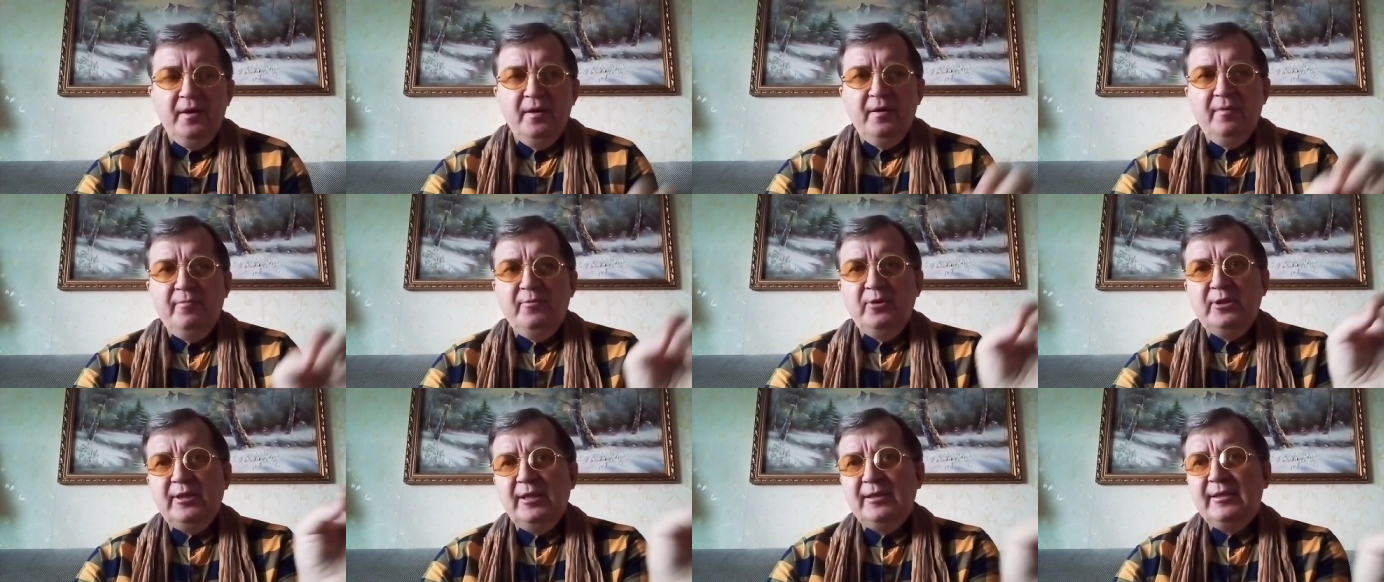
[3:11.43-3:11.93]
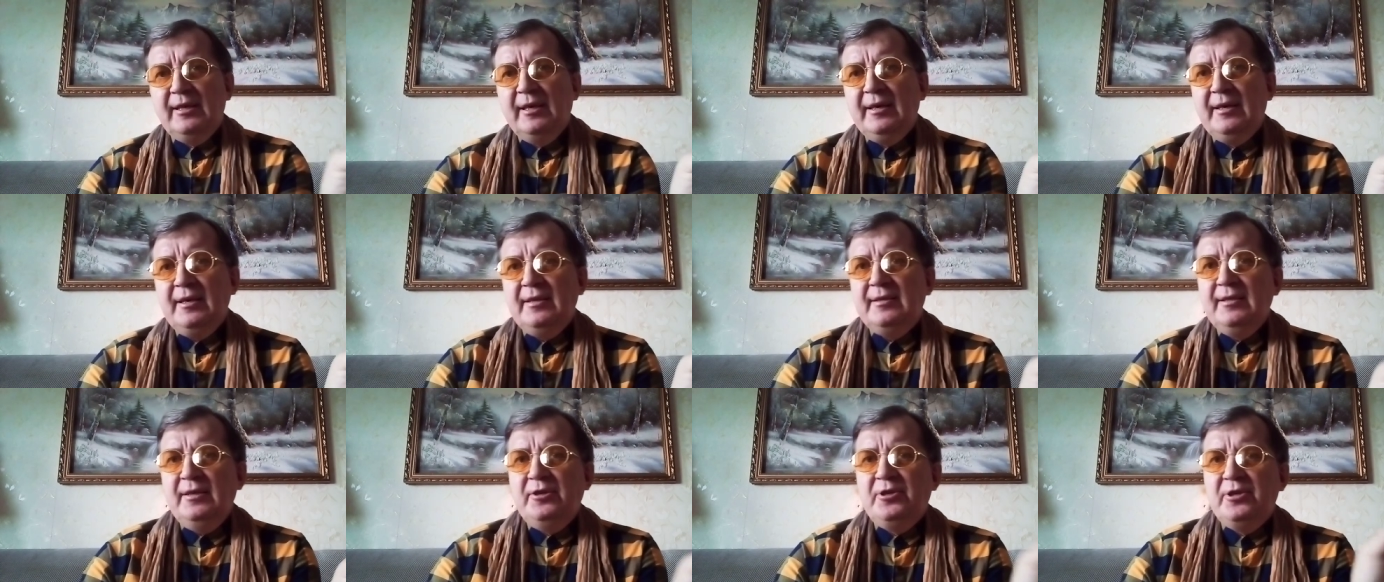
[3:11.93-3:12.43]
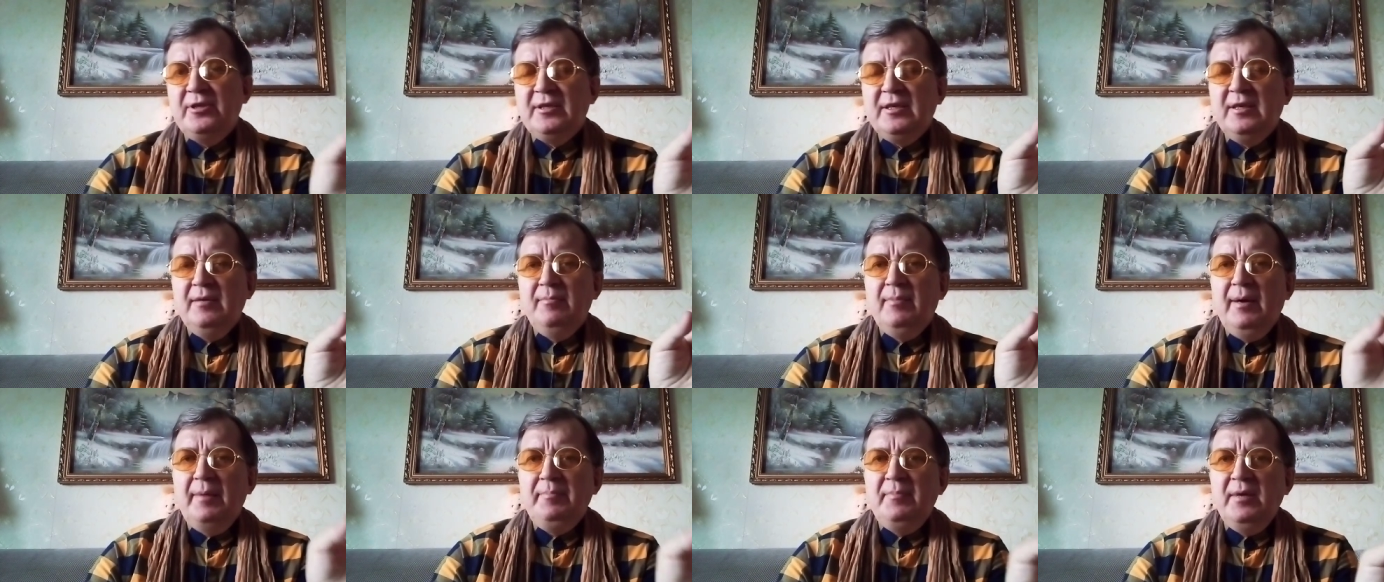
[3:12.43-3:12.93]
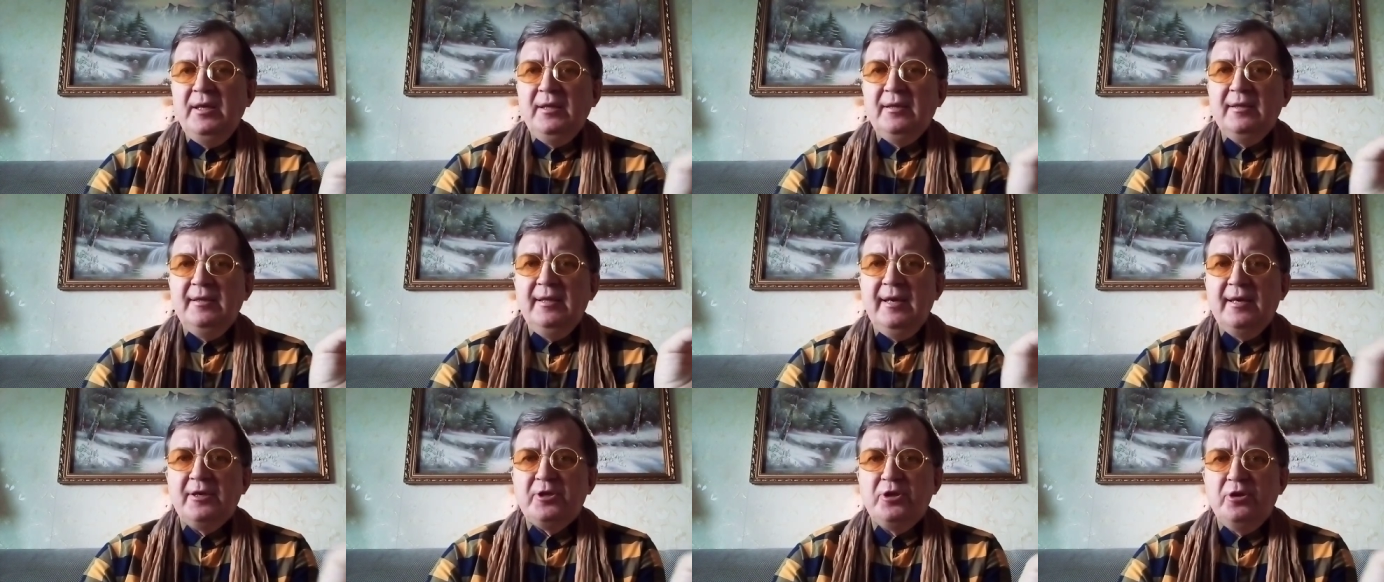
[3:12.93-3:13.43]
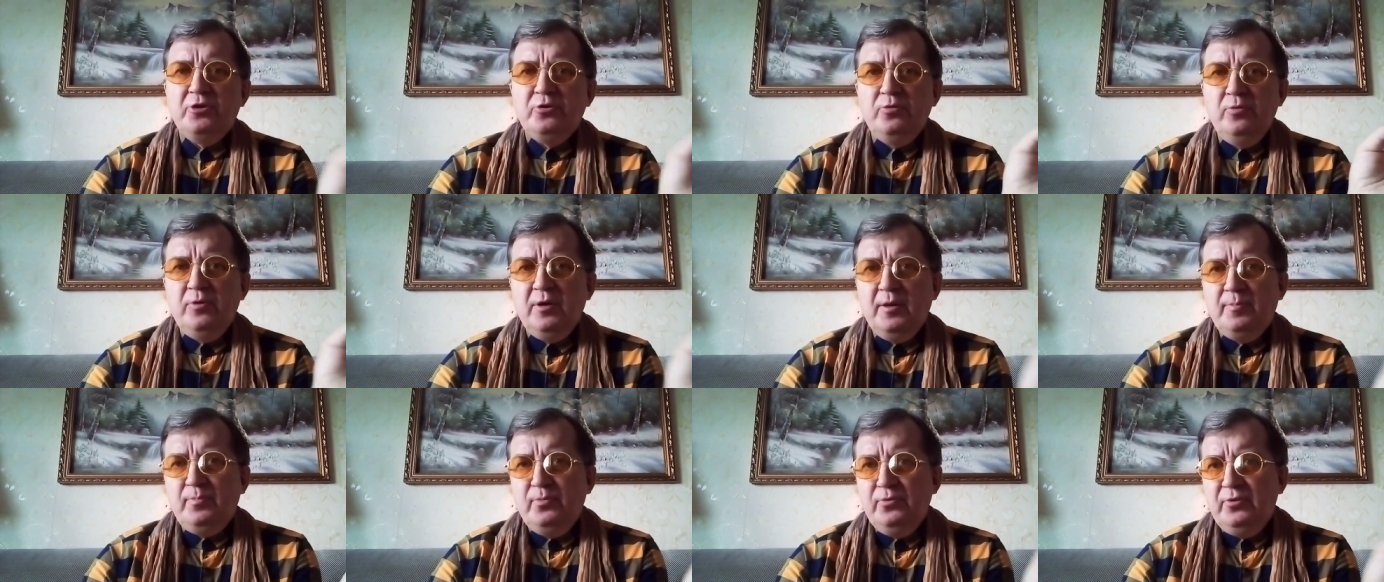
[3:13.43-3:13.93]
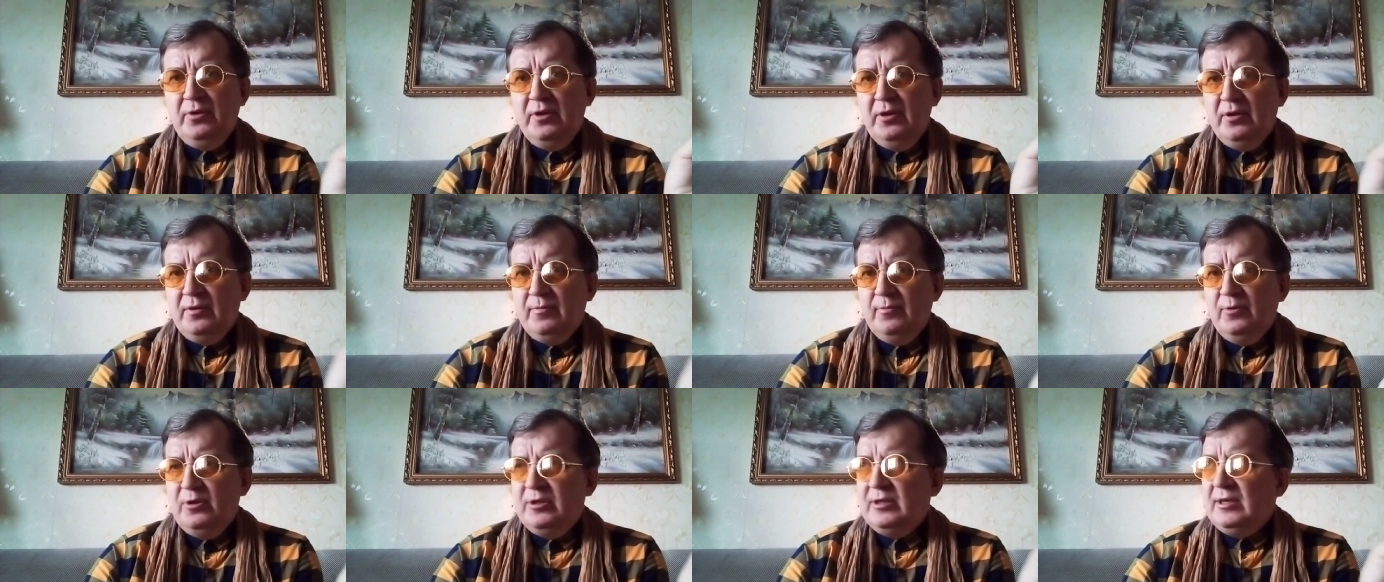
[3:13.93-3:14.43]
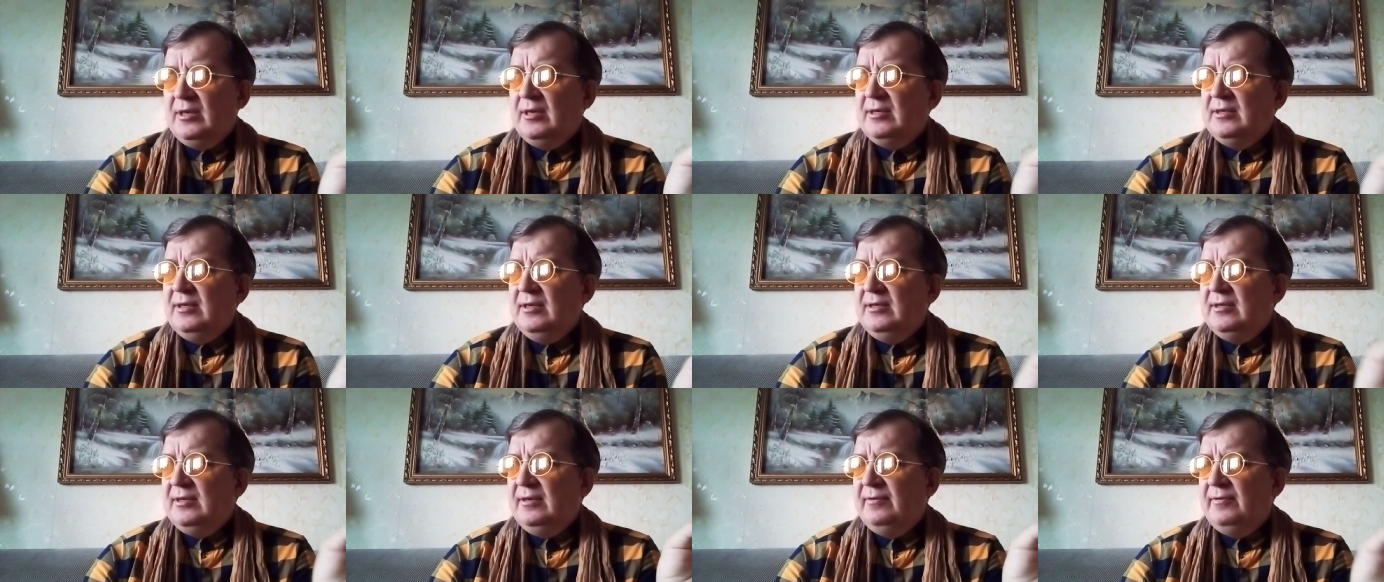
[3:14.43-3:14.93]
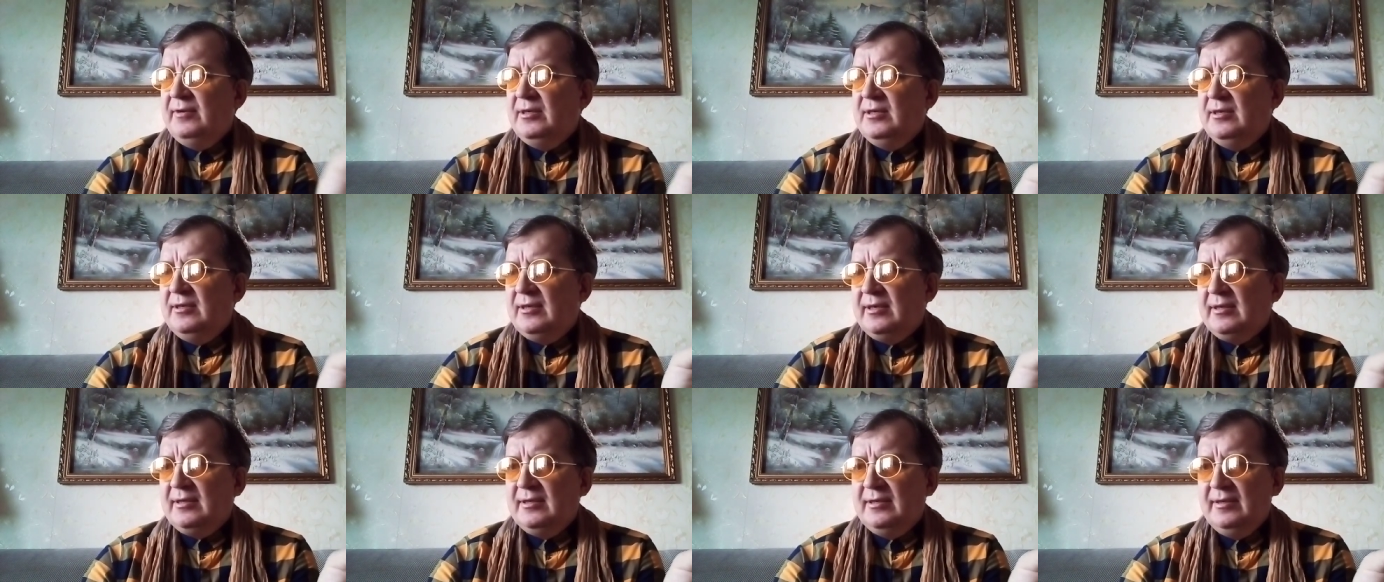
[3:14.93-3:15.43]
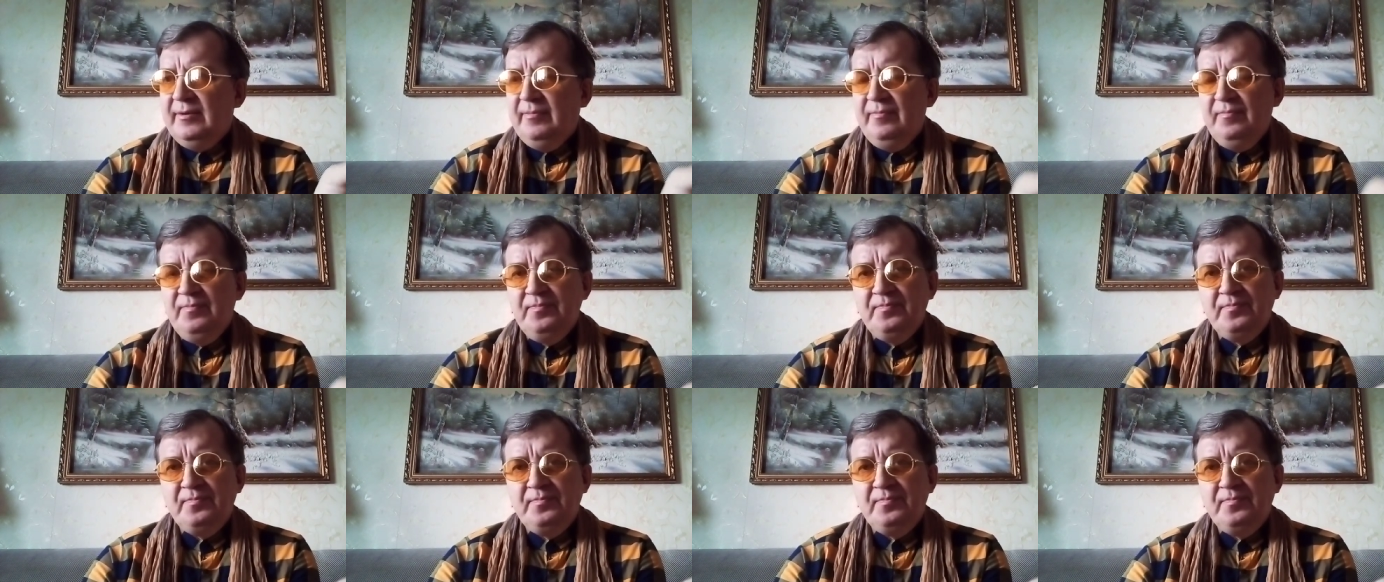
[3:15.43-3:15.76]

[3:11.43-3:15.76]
Вот это критический момент наших сухопутных войск Российской Федерации.